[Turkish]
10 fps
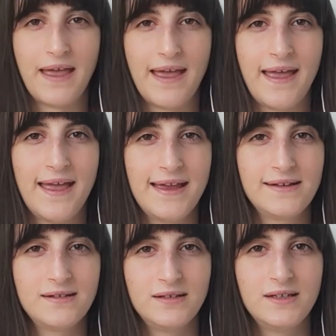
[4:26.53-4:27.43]

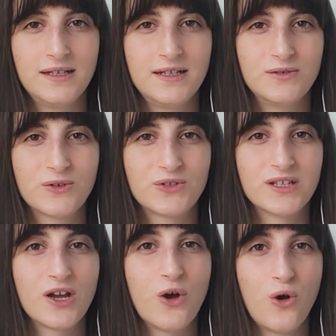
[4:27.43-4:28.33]
en iyi
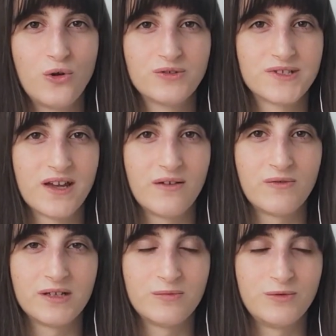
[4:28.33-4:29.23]
noktada 10
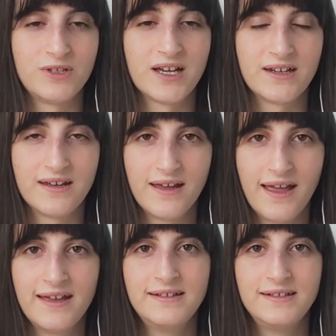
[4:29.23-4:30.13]
sayfa yapıyor. Yani
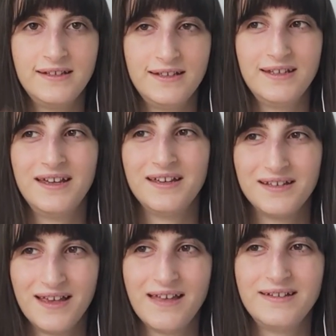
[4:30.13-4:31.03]
en iyi,
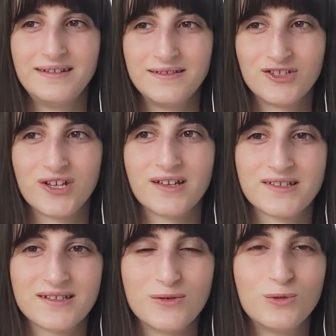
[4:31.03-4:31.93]
en
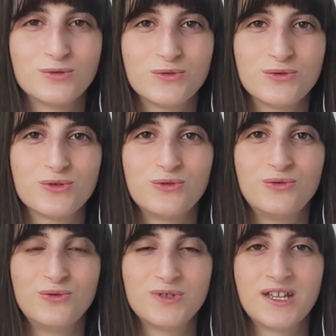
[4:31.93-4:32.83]
şanslı olduğunuz
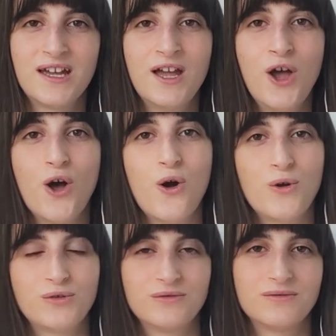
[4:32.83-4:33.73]
gününüzde
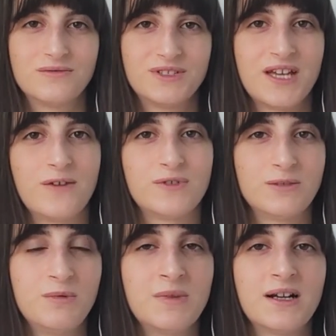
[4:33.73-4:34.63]
10
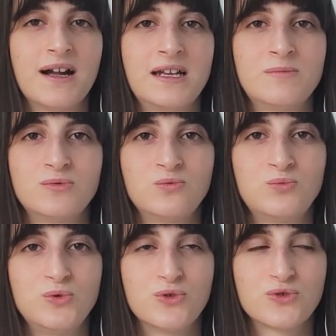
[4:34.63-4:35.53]
sayfalık bir makale
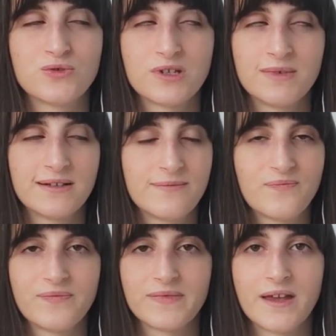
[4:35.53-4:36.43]
buluyorsunuz ama
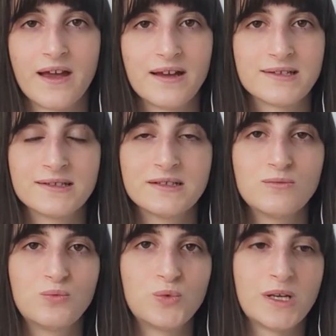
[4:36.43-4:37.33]
daha azını
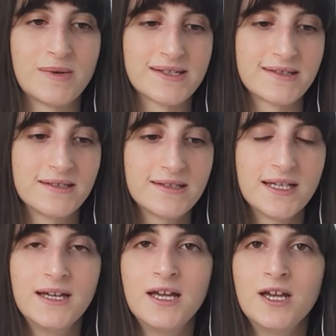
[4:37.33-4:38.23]
bulamazsınız.
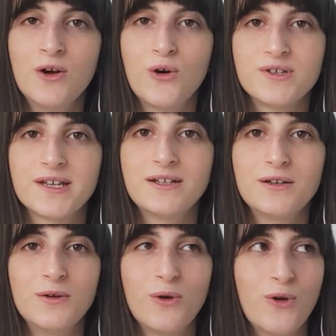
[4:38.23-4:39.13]
O yüzden
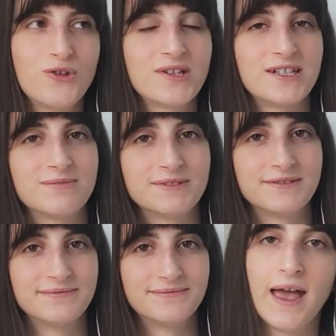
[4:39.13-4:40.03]
özet yapın.
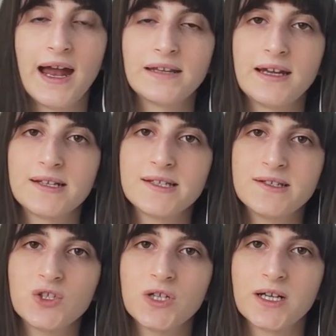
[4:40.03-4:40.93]
Her dersiniz
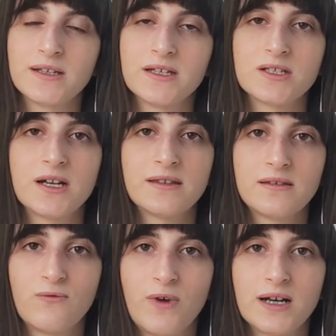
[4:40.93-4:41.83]
için arkadaşlar
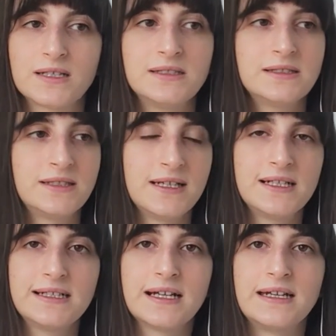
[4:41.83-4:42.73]
farklı
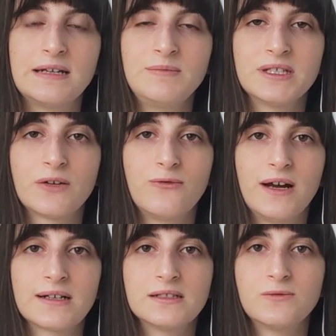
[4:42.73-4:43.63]
renkli kalem ya da
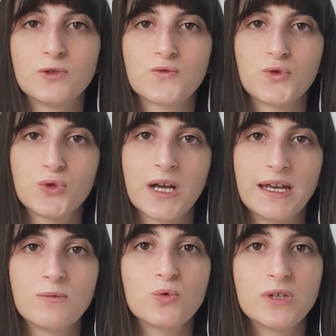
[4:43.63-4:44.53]
farklı fosforlu
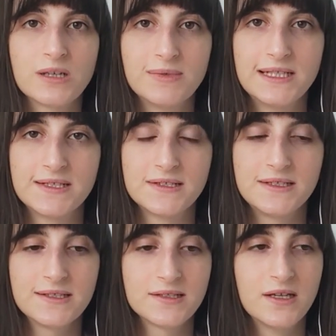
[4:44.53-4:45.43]
kalem
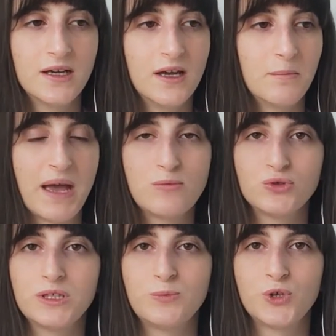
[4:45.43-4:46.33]
kullanabilirsiniz. Ben
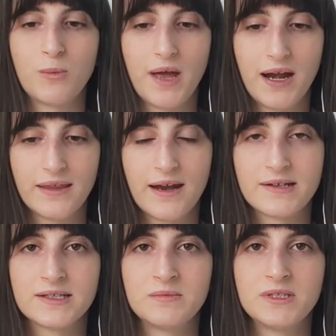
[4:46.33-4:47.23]
bunu yapıyorum. Her
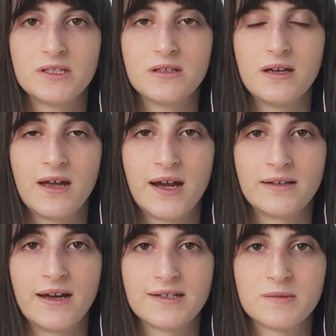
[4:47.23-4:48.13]
dersime, her
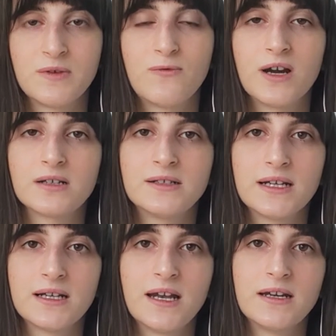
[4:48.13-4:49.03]
dersime farklı
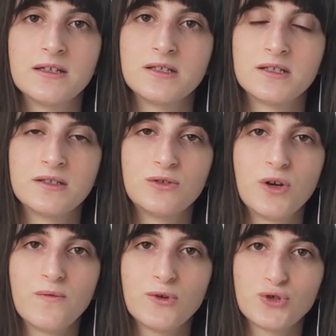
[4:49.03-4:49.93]
renkler
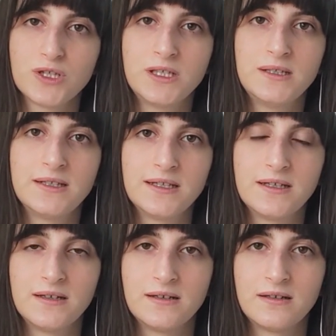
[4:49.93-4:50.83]
eşleştiriyorum ve o şekilde
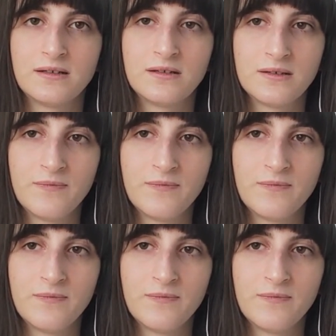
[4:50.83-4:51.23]
e,